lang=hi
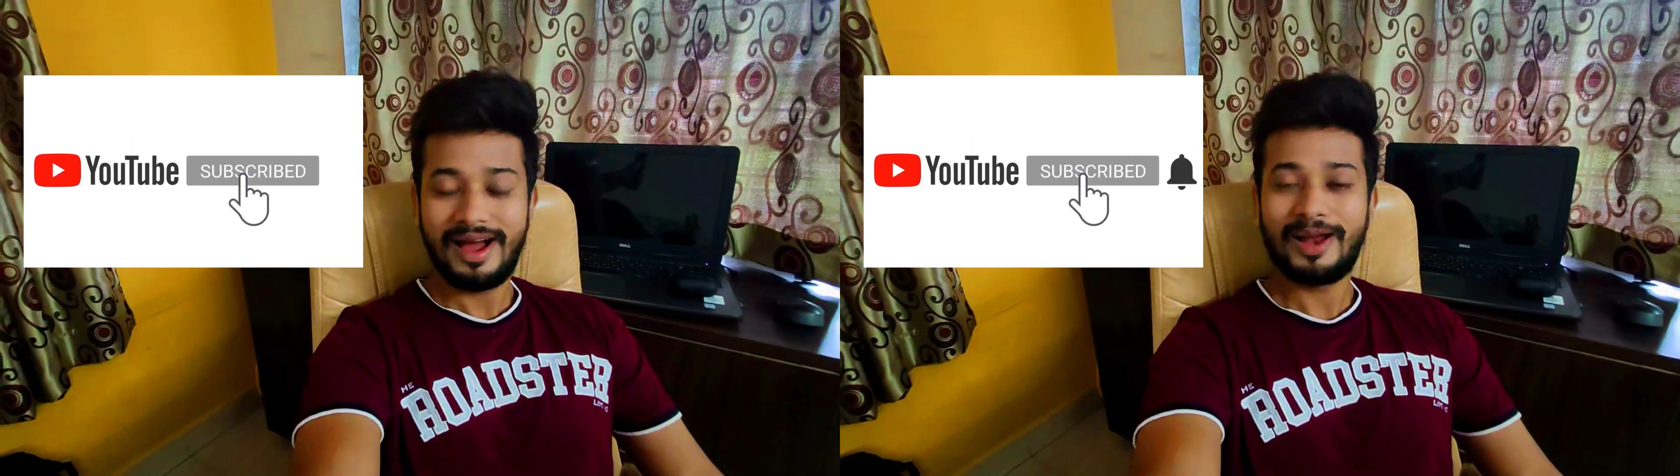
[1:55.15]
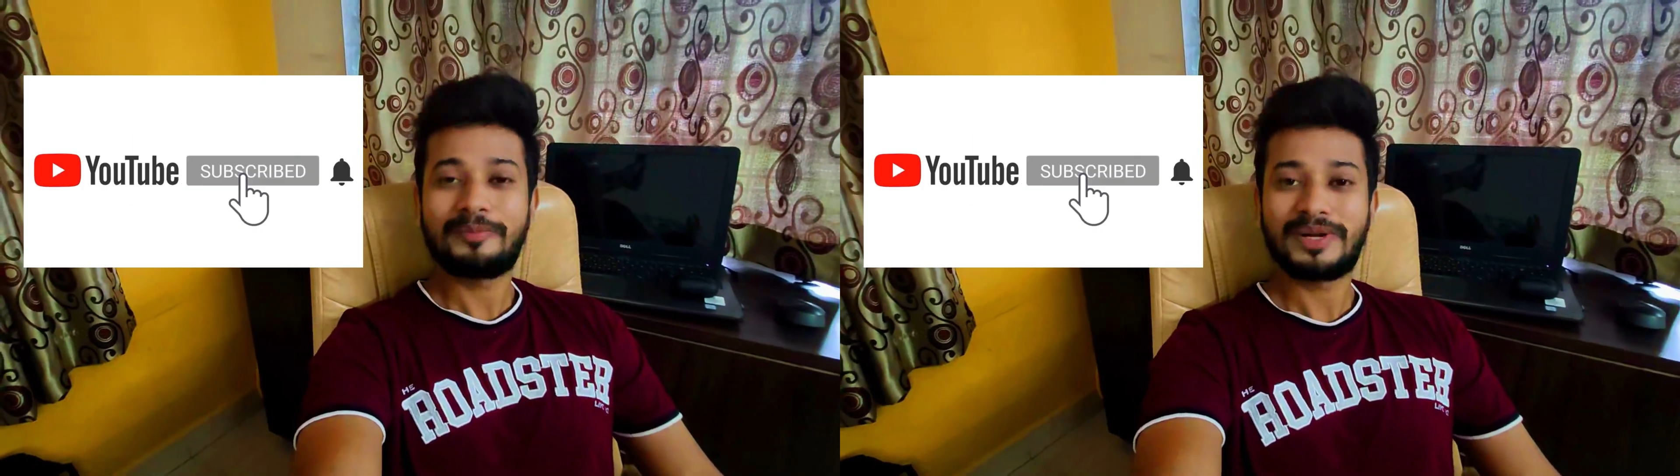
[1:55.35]

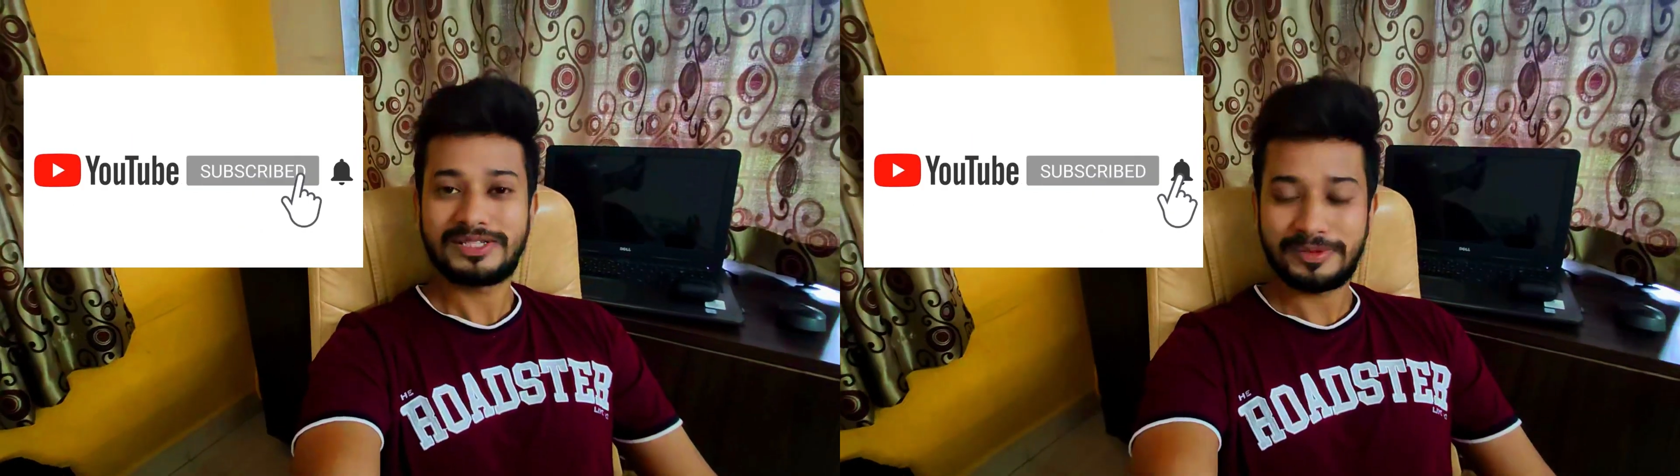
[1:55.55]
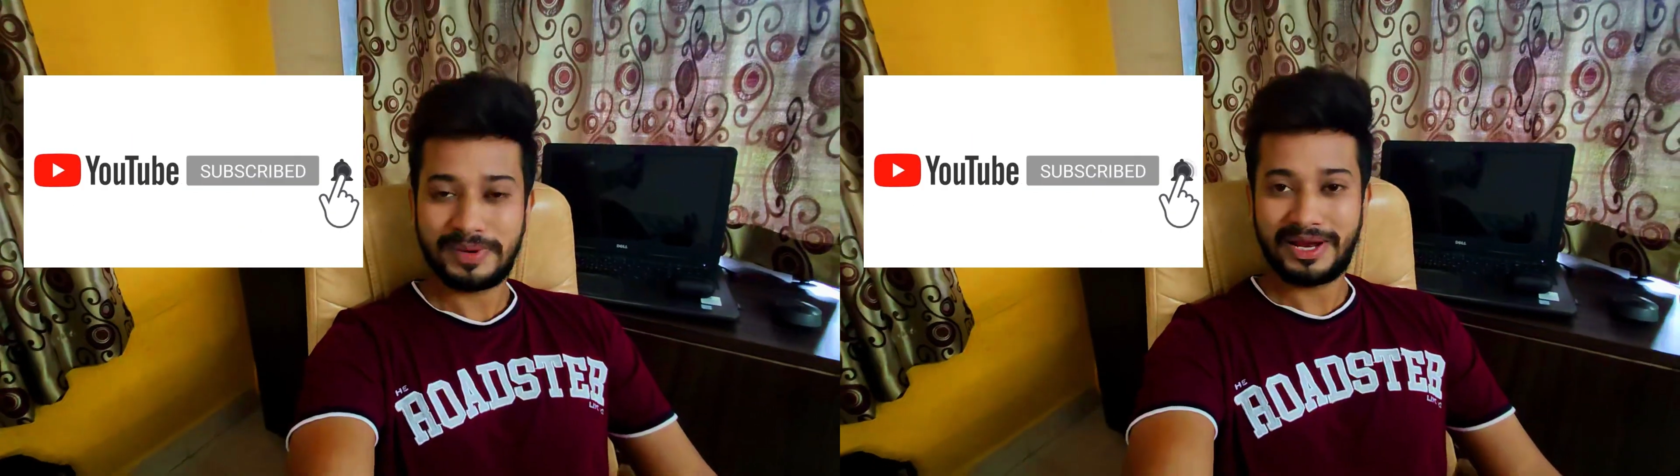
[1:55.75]
एंड
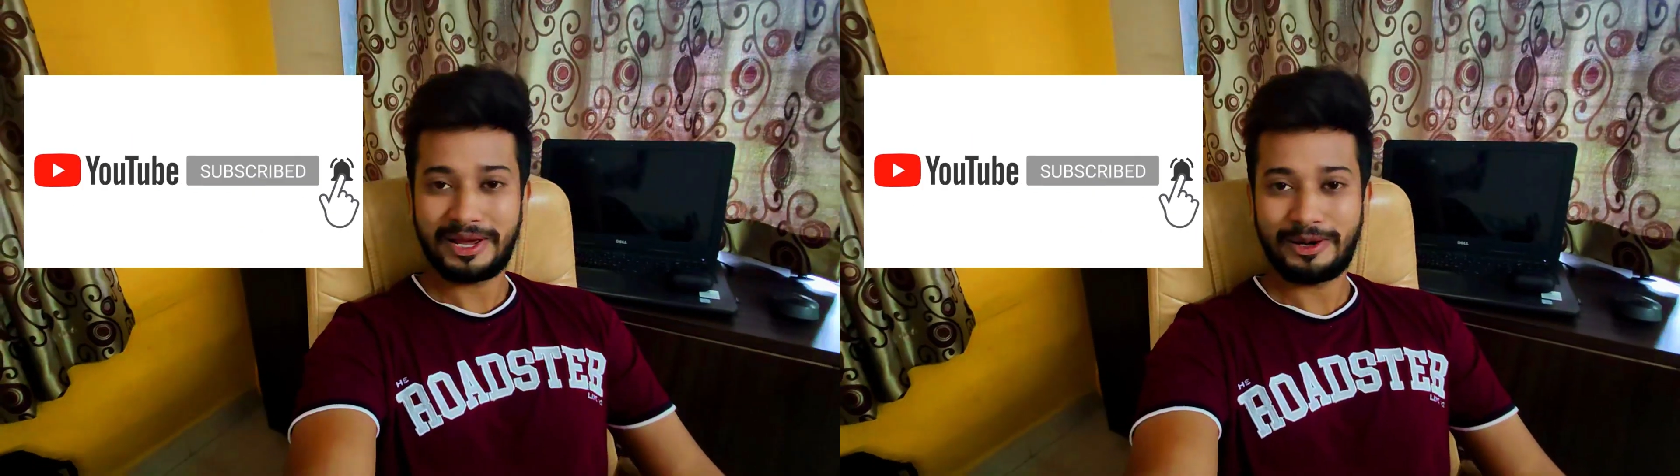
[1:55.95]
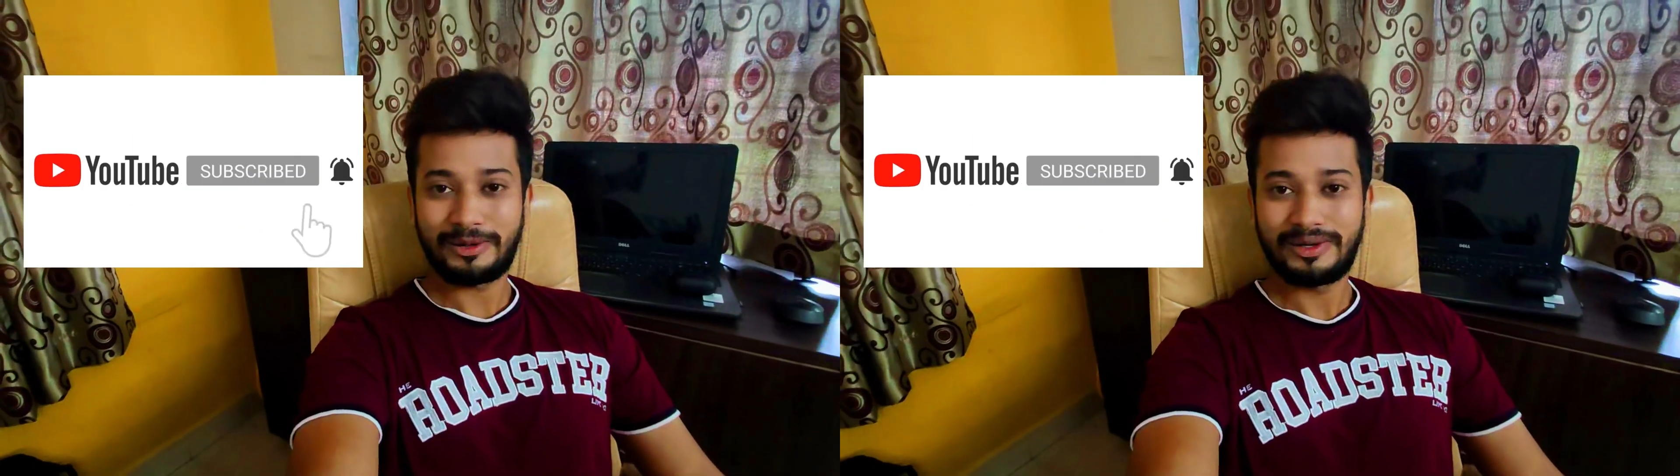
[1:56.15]
प्रेस द बेल
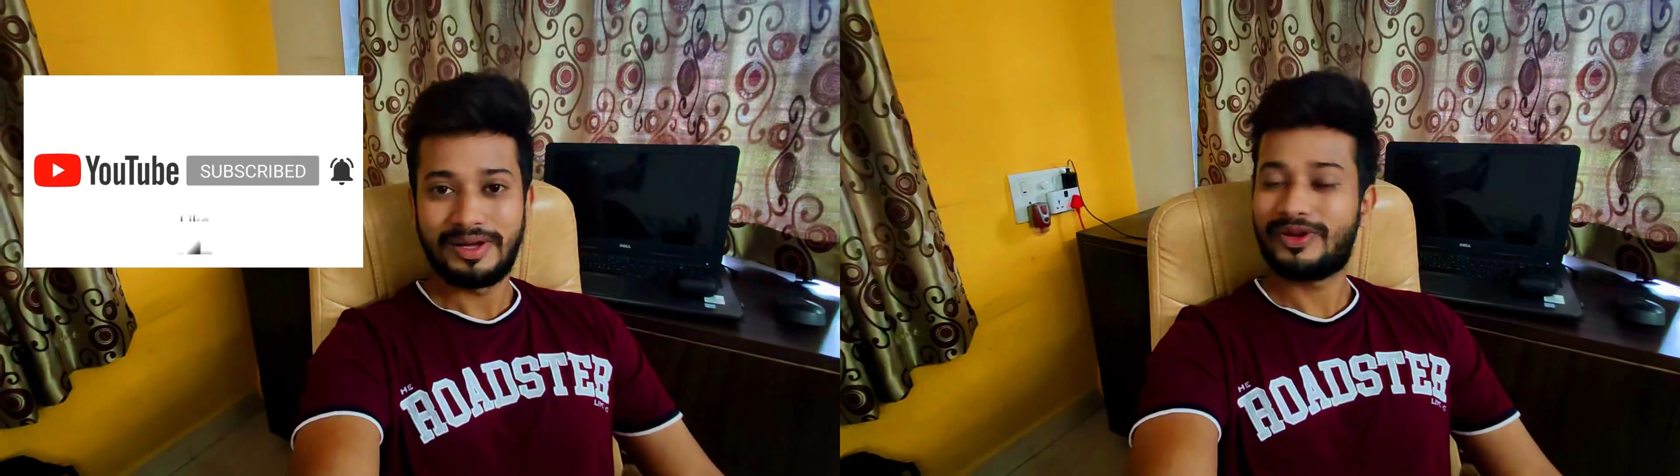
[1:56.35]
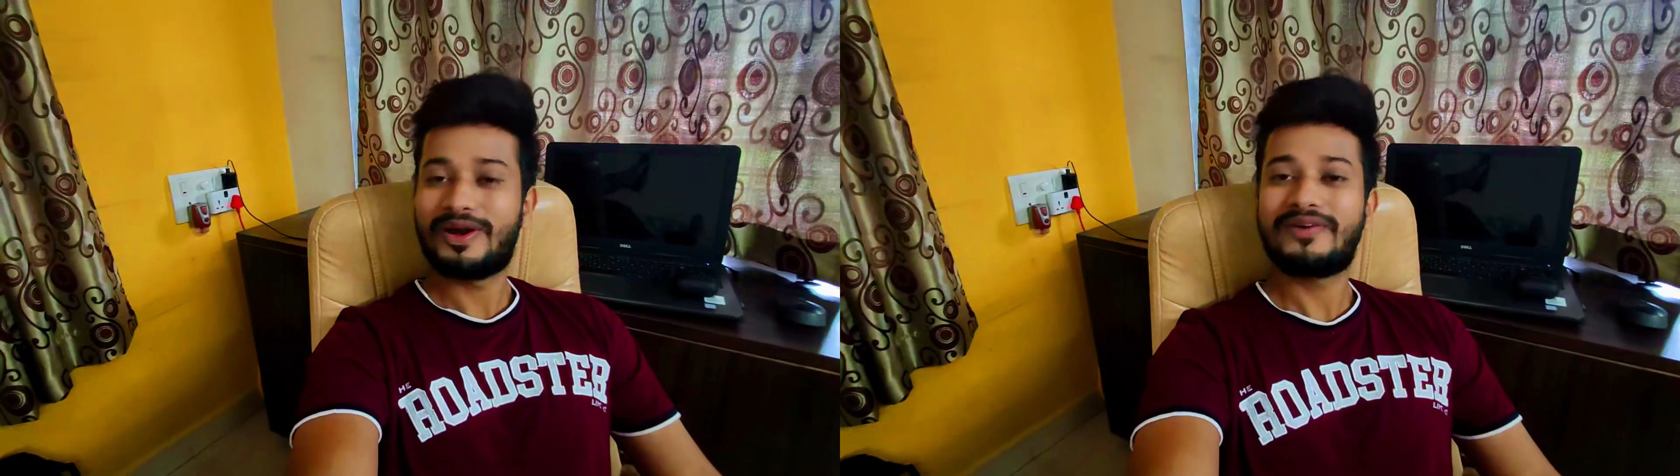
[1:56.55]
आइकॉन
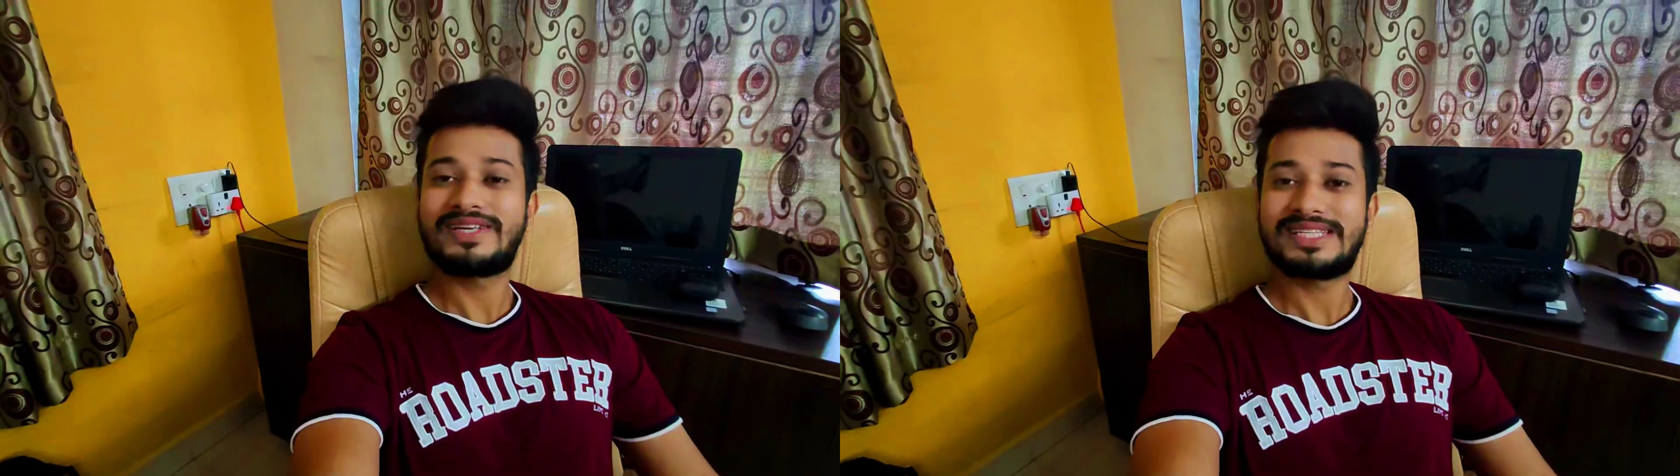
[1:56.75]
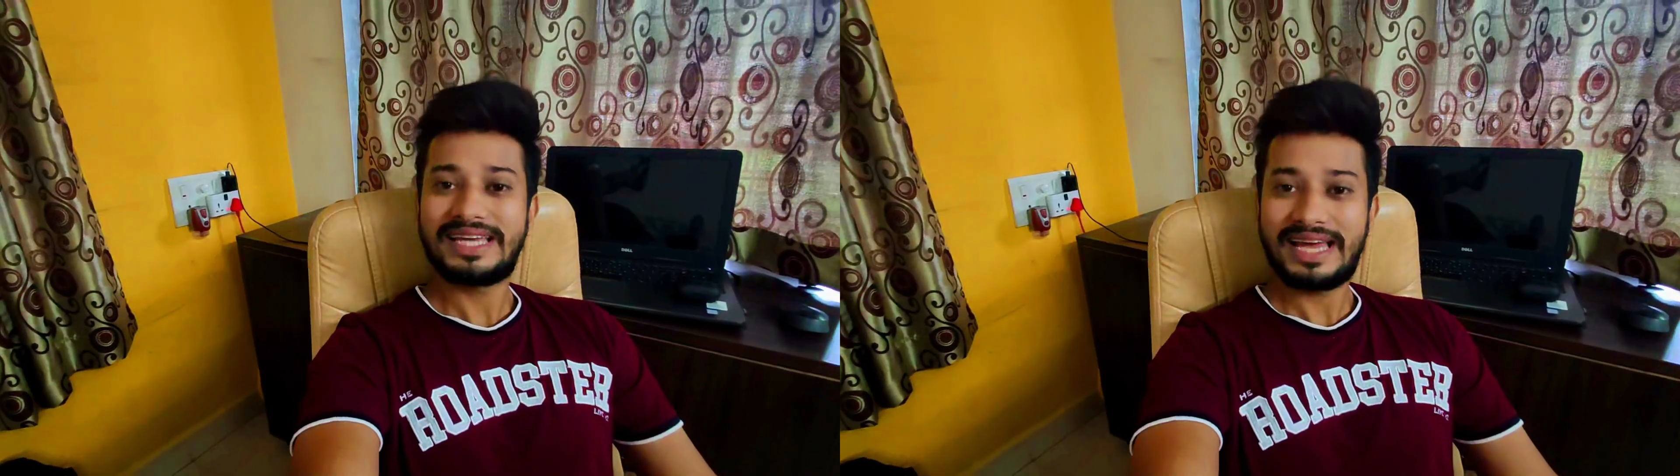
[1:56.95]
विदाउट
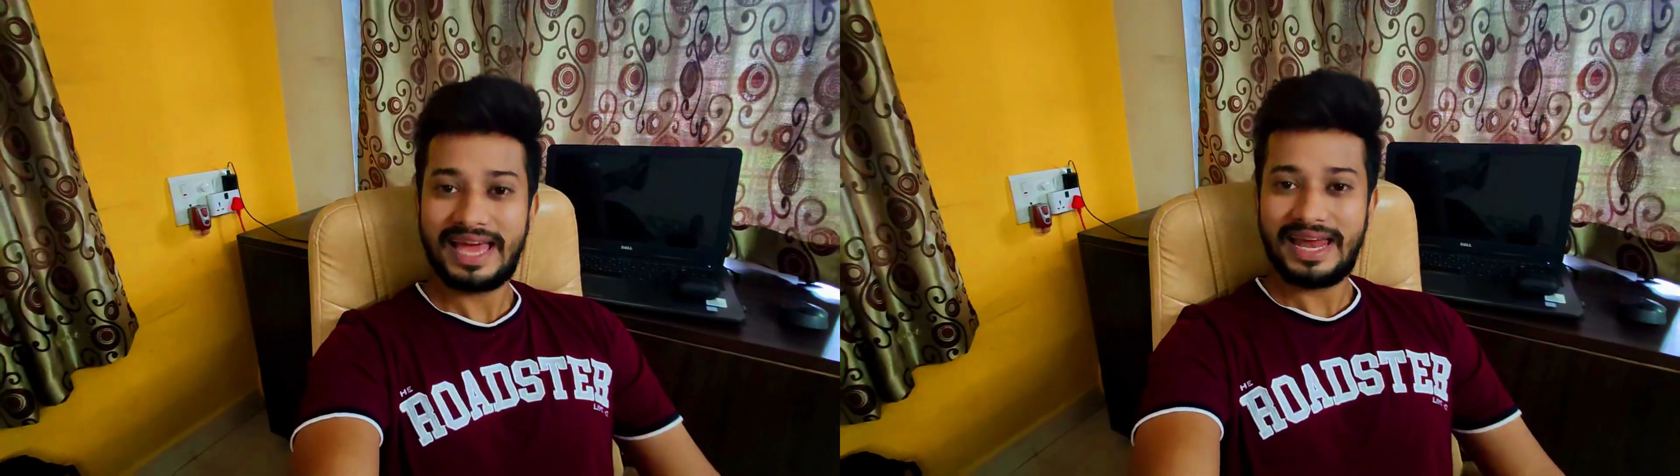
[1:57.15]
वेस्टिंग